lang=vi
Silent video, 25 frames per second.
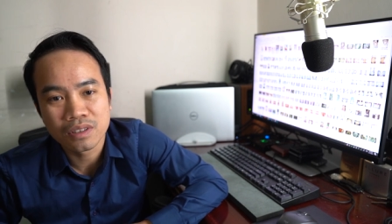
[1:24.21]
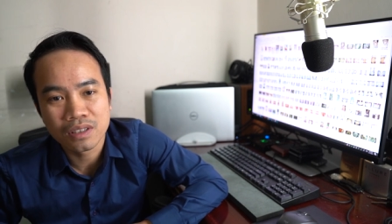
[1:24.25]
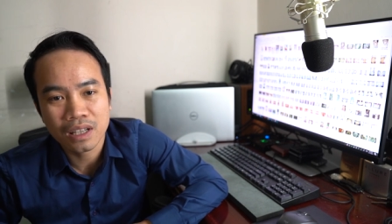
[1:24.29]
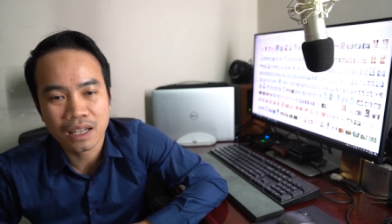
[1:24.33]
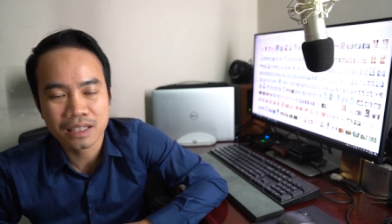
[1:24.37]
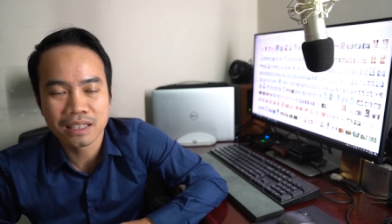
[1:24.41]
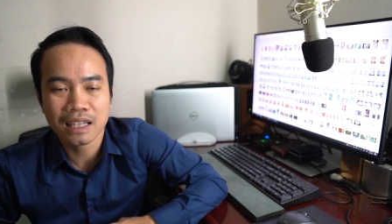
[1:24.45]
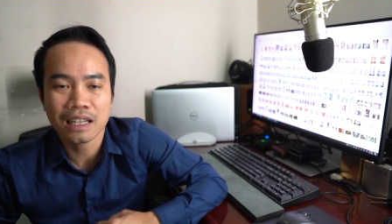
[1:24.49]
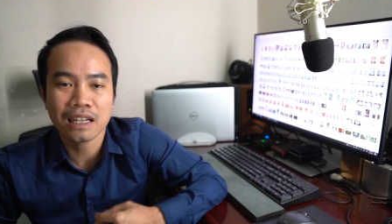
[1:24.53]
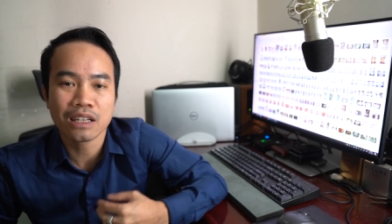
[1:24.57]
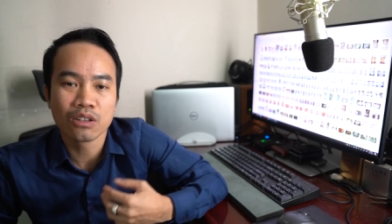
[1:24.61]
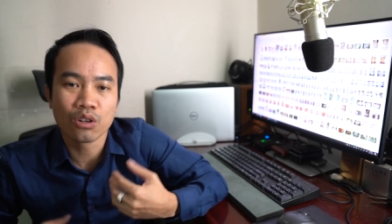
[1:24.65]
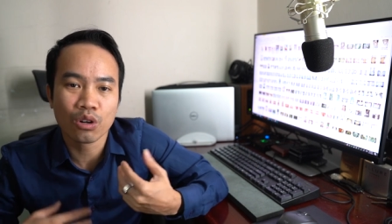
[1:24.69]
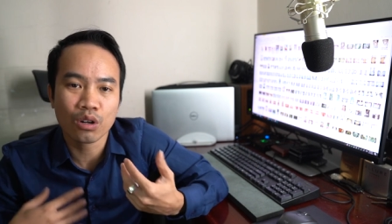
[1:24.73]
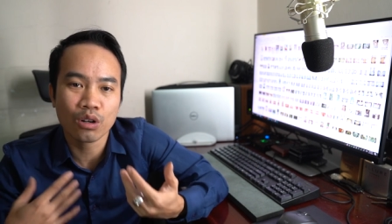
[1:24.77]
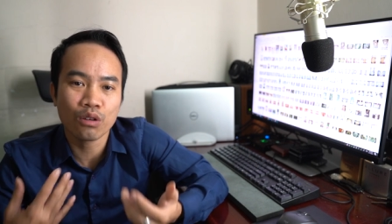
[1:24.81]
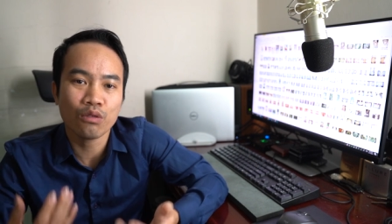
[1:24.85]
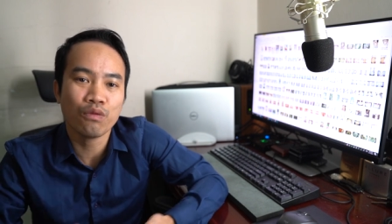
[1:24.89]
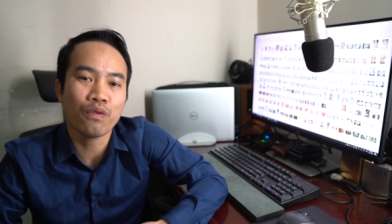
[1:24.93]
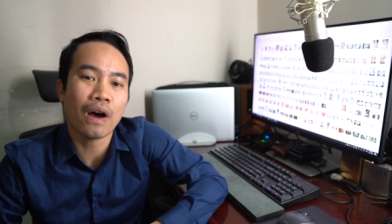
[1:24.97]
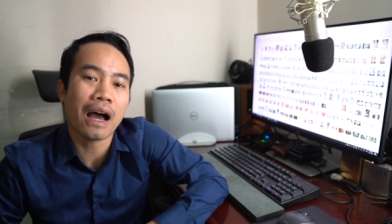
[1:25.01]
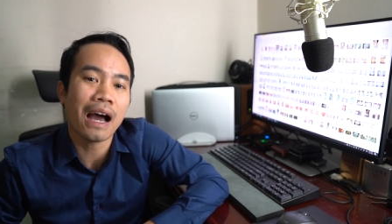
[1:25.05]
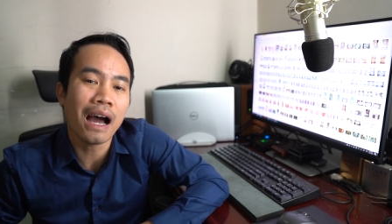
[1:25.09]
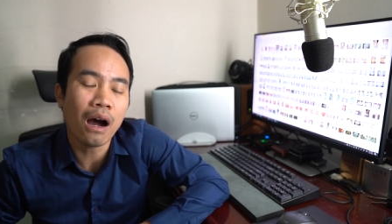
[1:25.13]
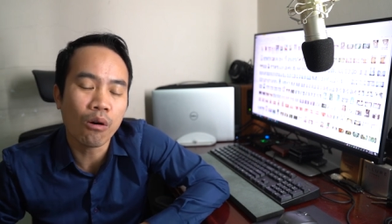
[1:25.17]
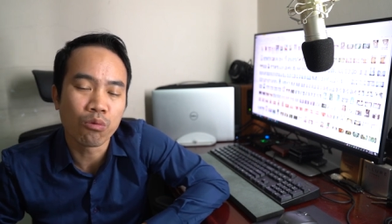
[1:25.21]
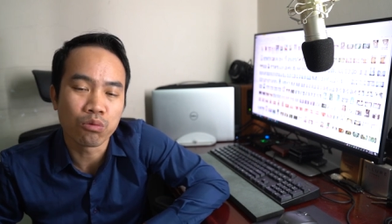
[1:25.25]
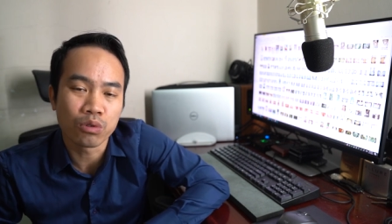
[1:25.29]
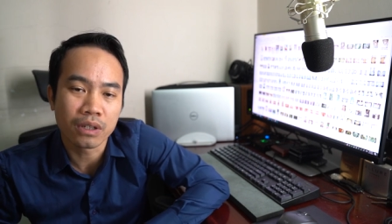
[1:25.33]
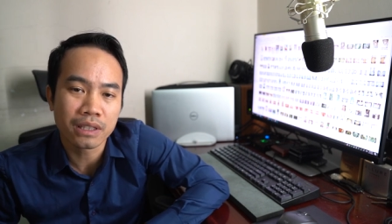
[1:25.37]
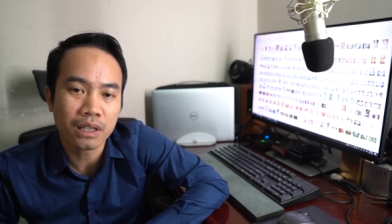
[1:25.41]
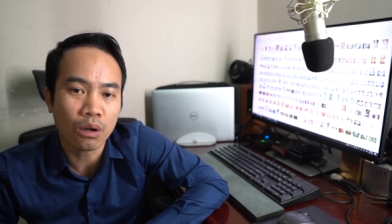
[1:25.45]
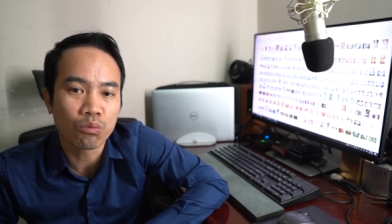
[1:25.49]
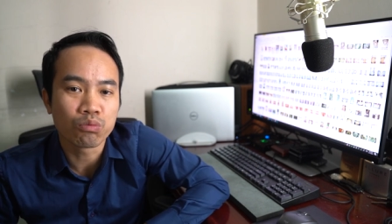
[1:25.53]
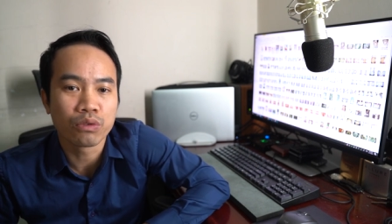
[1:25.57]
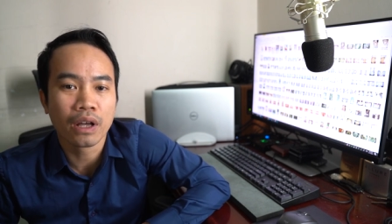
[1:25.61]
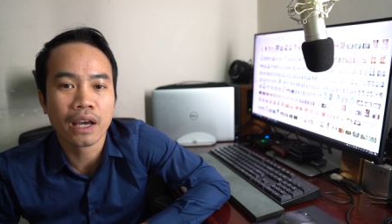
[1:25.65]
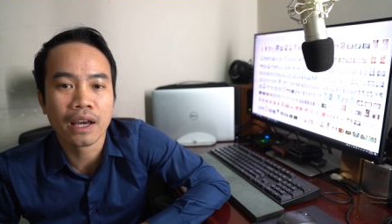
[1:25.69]
thành ra là nó nó phá hỏng
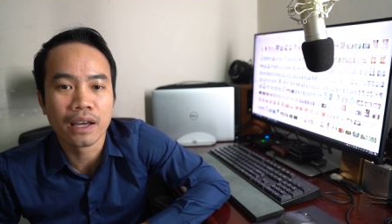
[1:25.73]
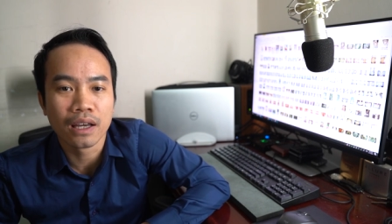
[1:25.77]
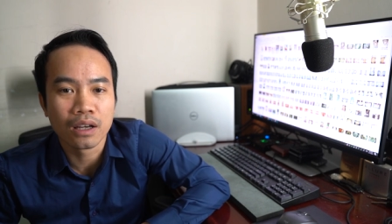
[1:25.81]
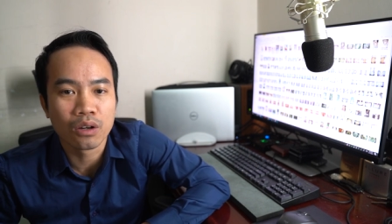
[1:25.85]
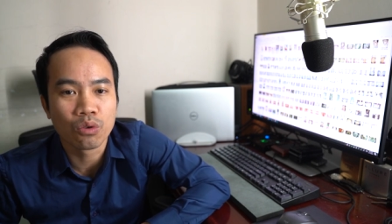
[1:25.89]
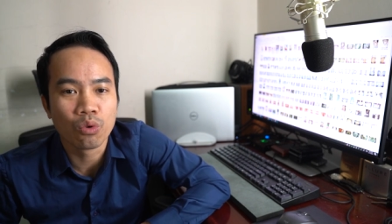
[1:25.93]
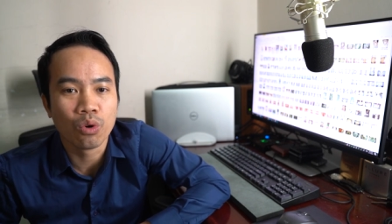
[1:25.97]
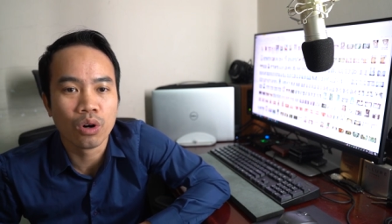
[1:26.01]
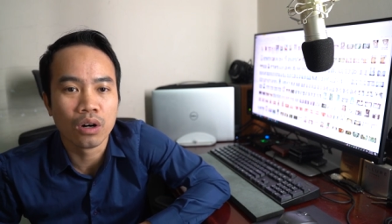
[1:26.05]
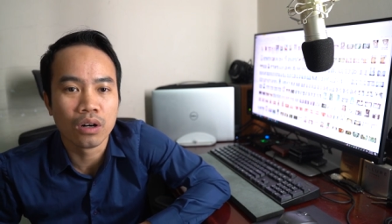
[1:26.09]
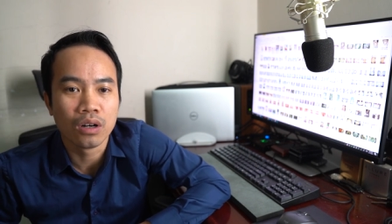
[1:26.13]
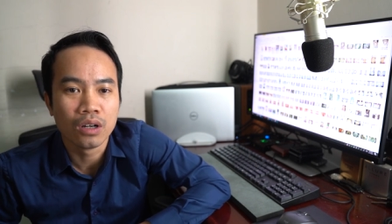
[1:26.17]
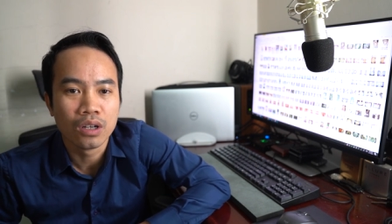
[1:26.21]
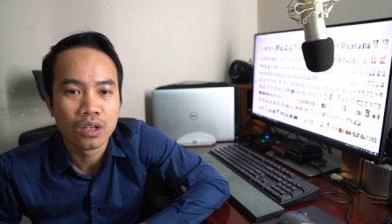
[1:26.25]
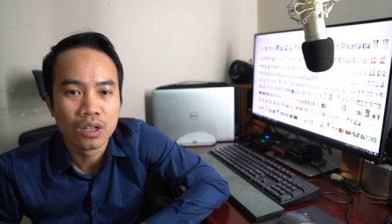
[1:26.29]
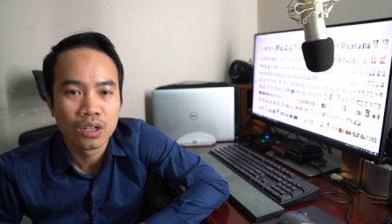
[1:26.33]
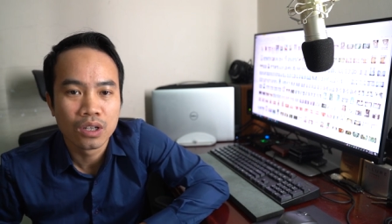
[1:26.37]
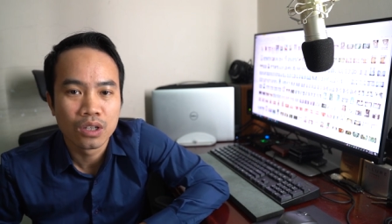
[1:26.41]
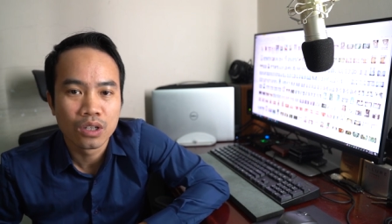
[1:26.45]
cái tổng thể của